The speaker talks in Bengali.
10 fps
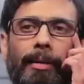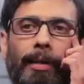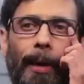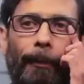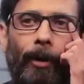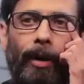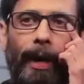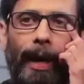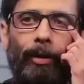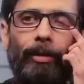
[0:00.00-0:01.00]
আর তারপর
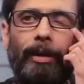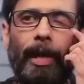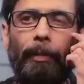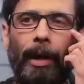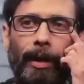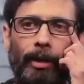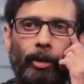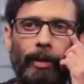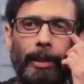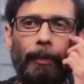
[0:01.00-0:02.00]
এখনকার বাংলা
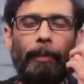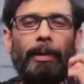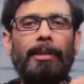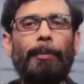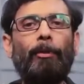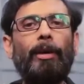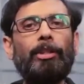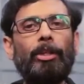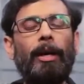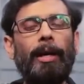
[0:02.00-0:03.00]
ছবিতে প্রেমের যে
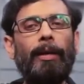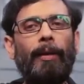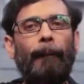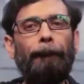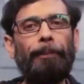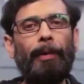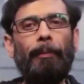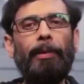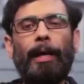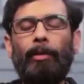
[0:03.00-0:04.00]
প্রকাশ হয়
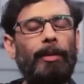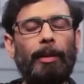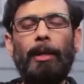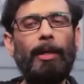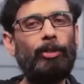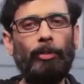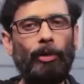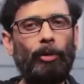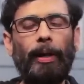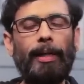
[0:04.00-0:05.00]
আমি এখনকার বাংলা
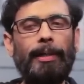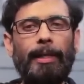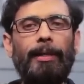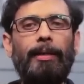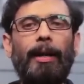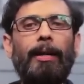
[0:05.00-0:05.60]
ছবিও খুব একটা দেখি